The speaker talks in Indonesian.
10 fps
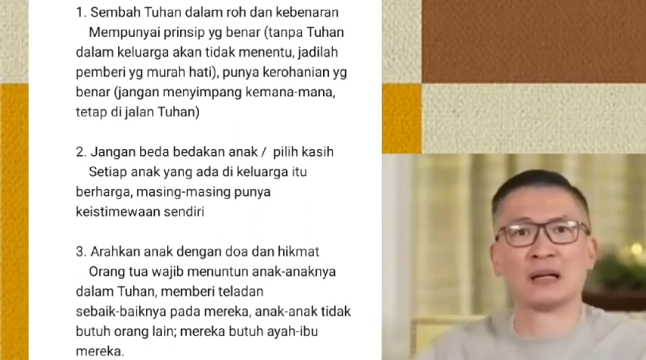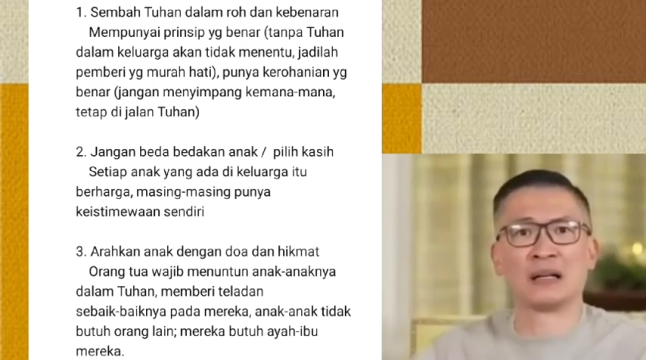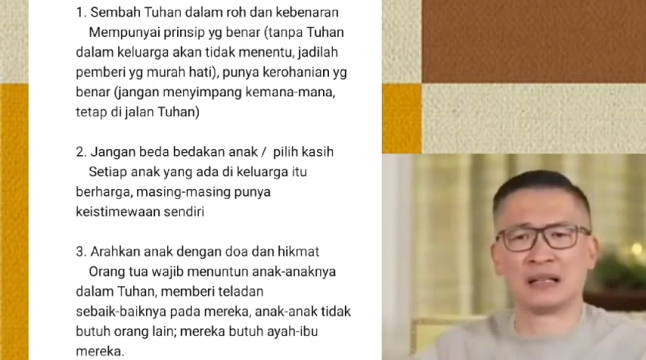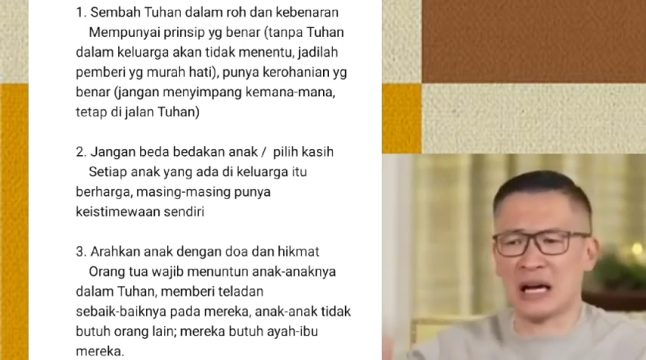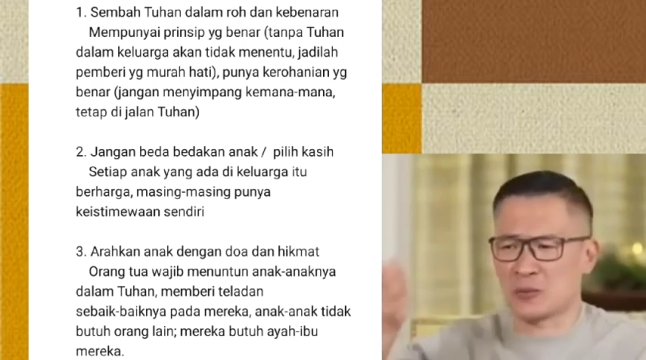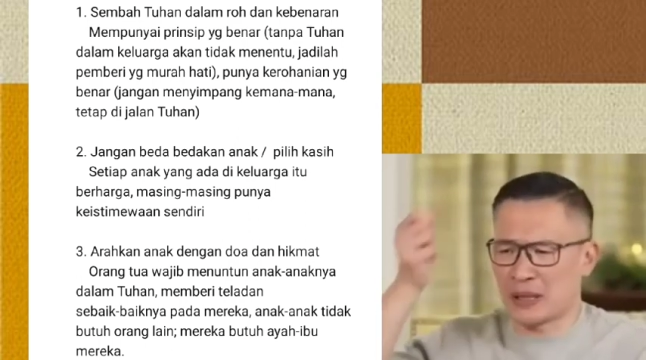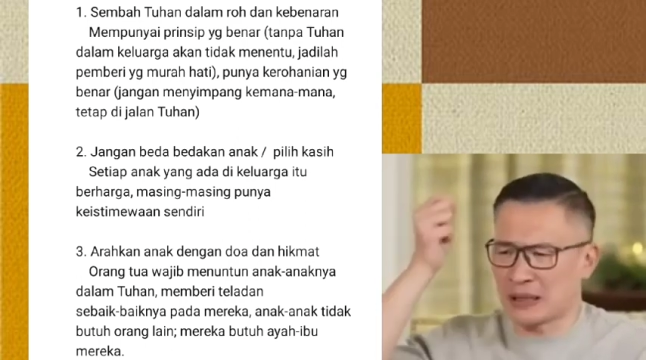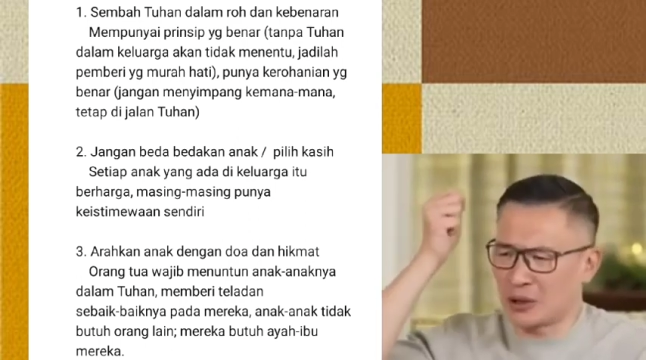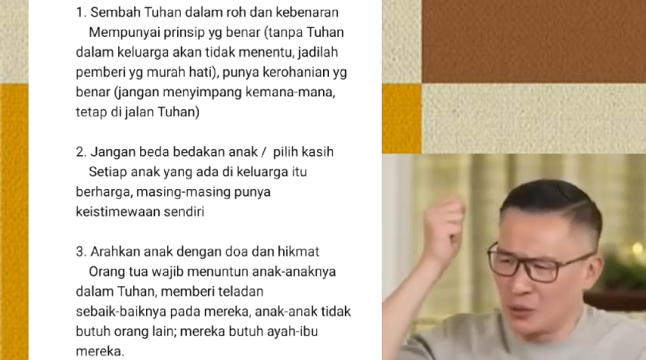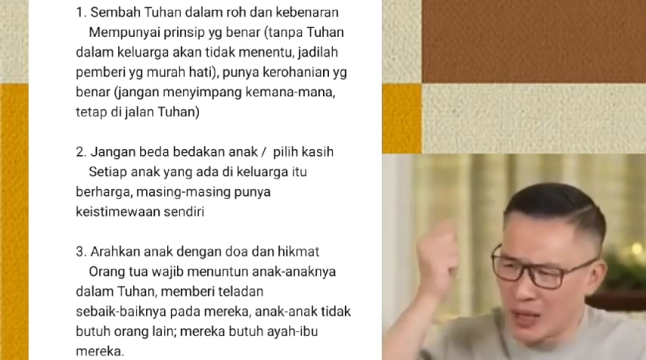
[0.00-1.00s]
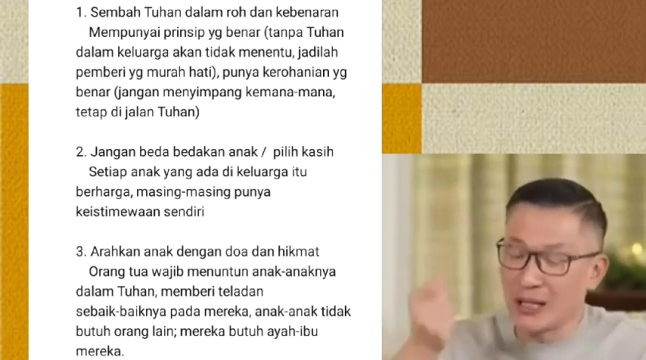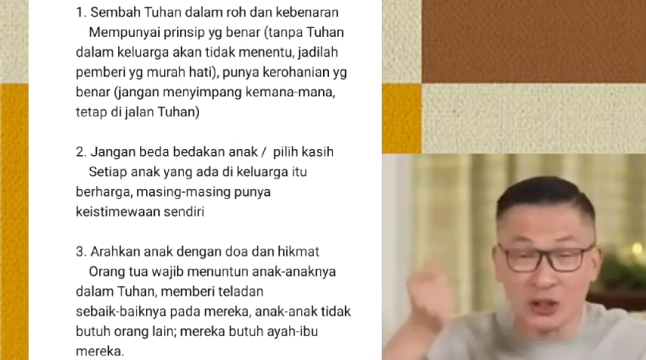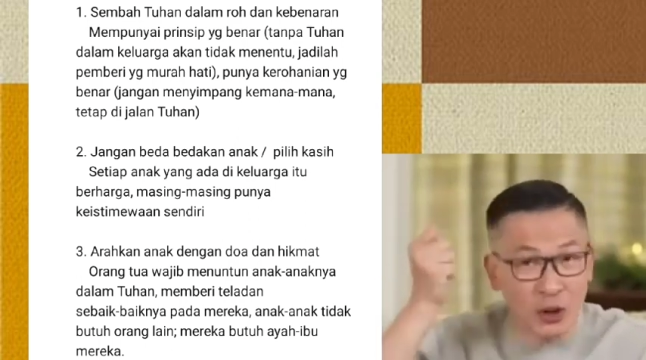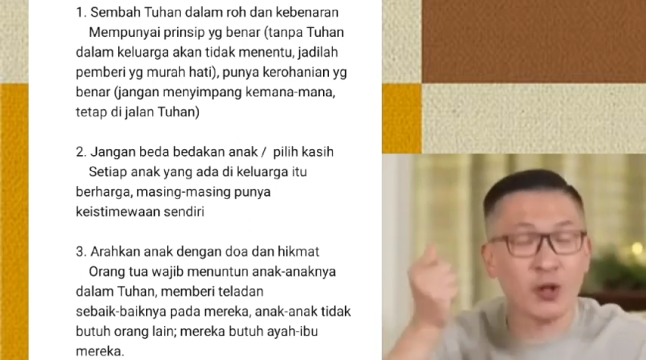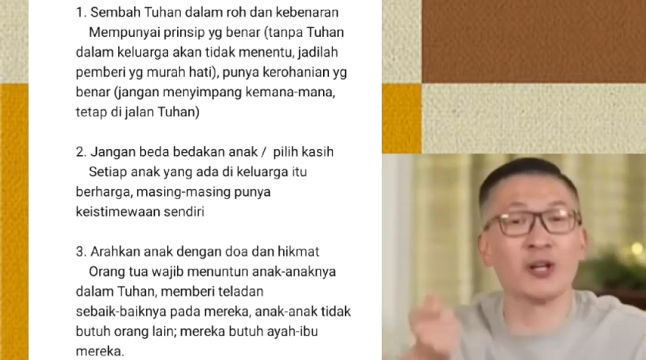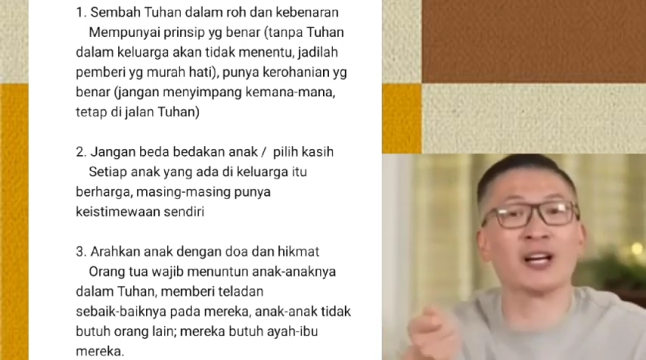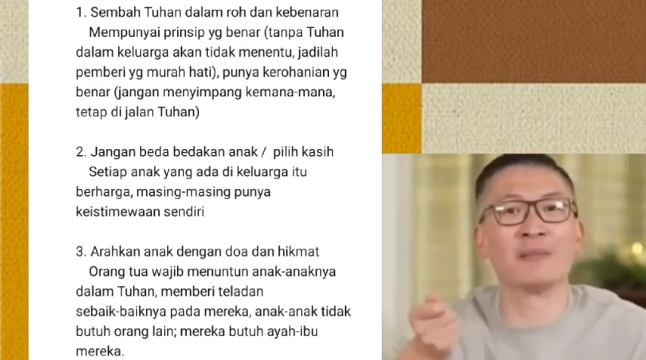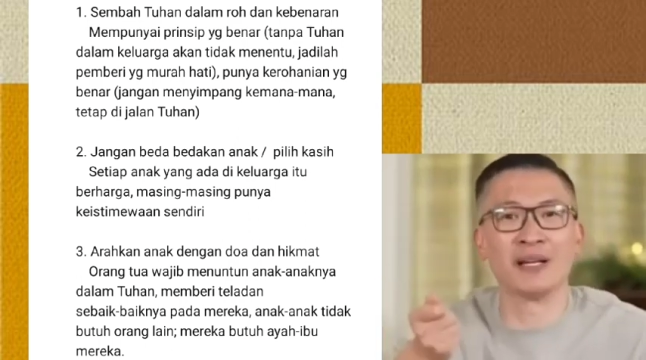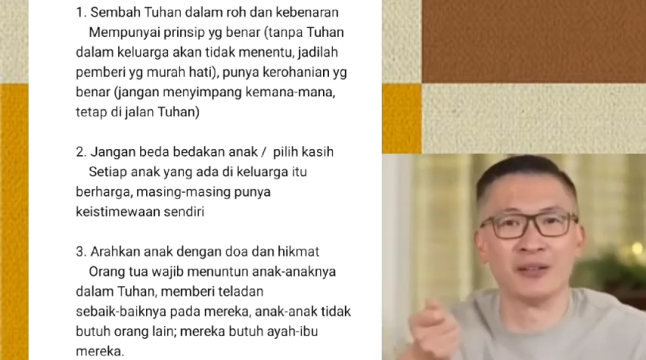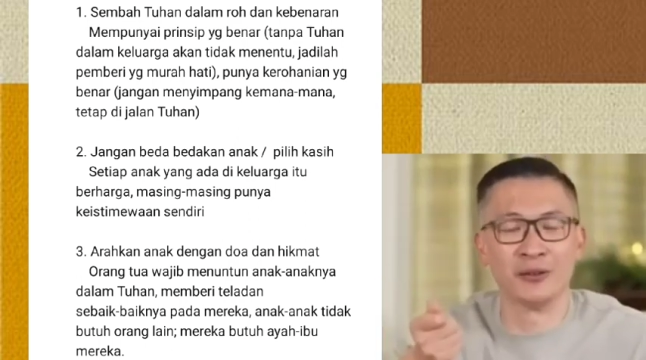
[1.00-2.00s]
kita harus berkata, Tuhan tolong
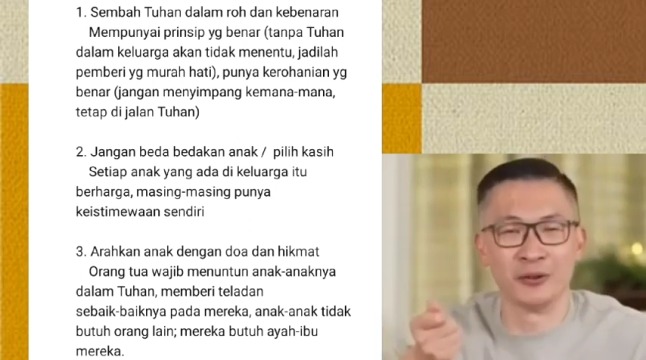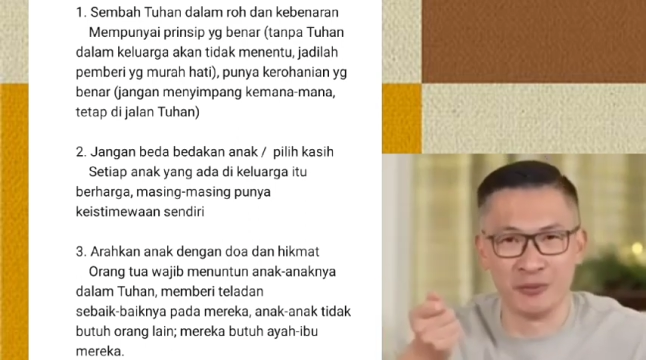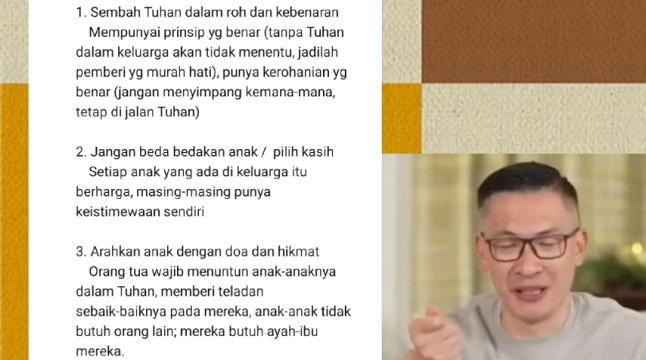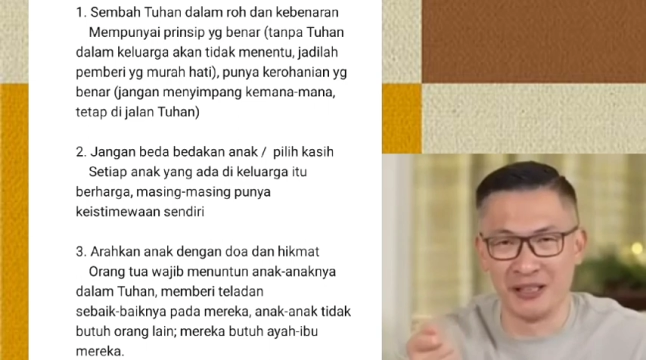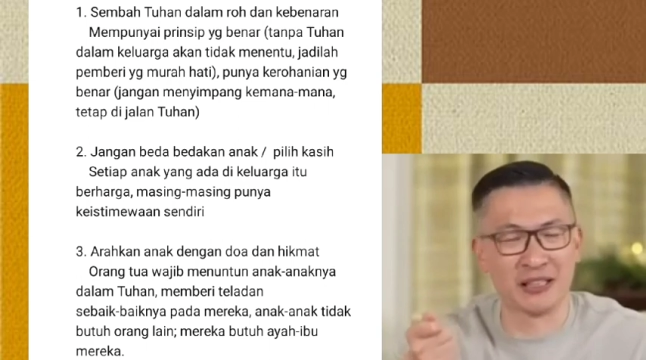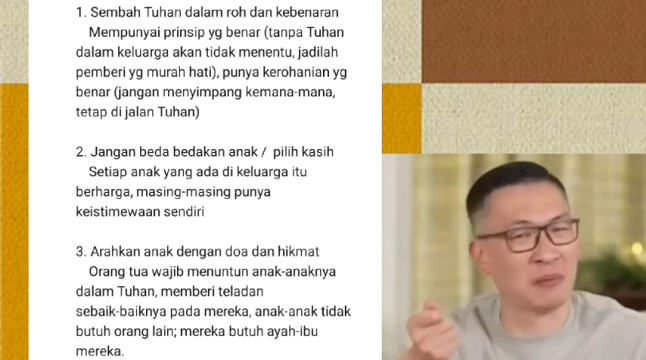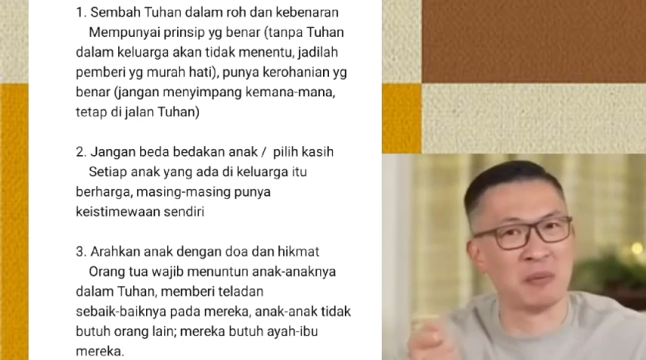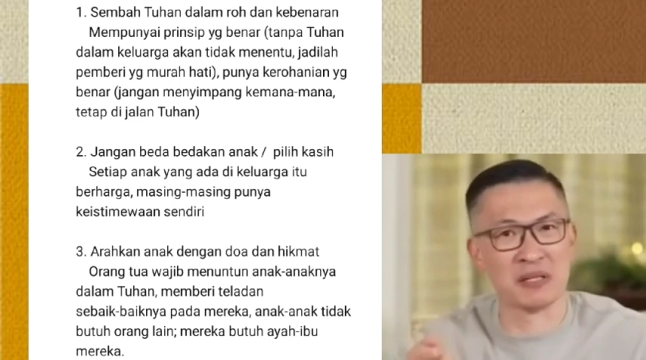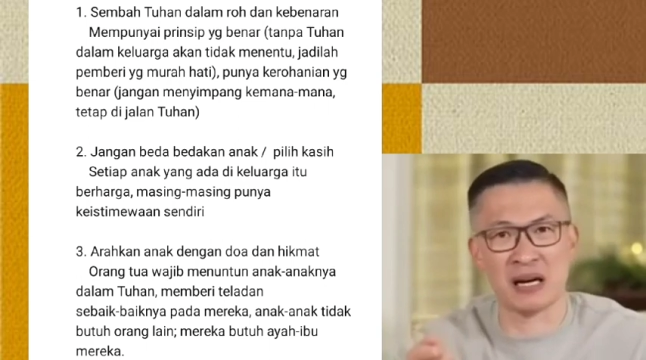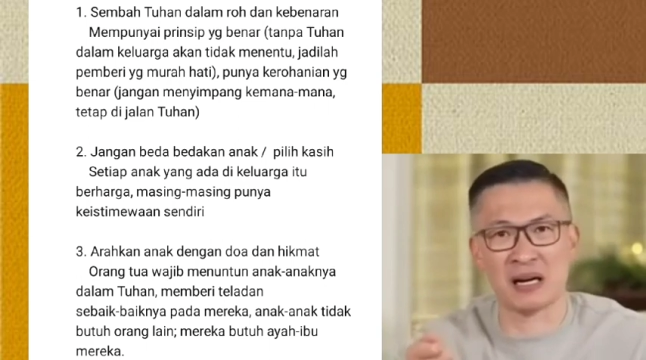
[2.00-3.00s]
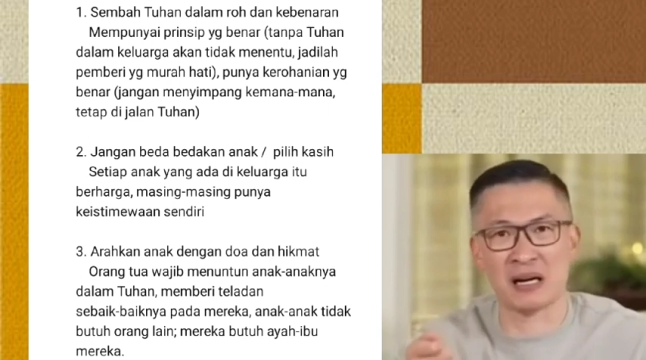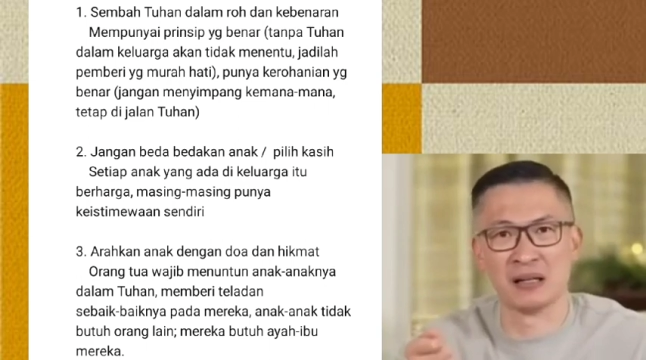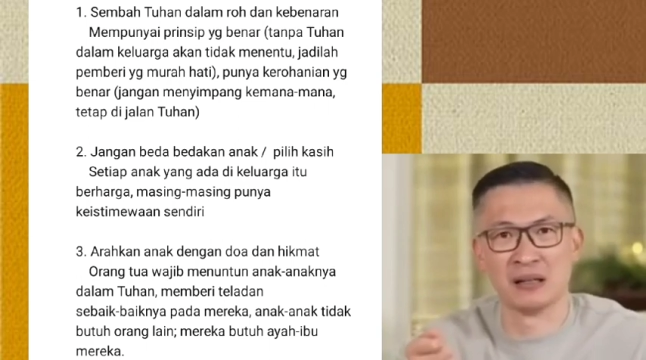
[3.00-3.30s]
kami untuk mendidik dan membesarkan.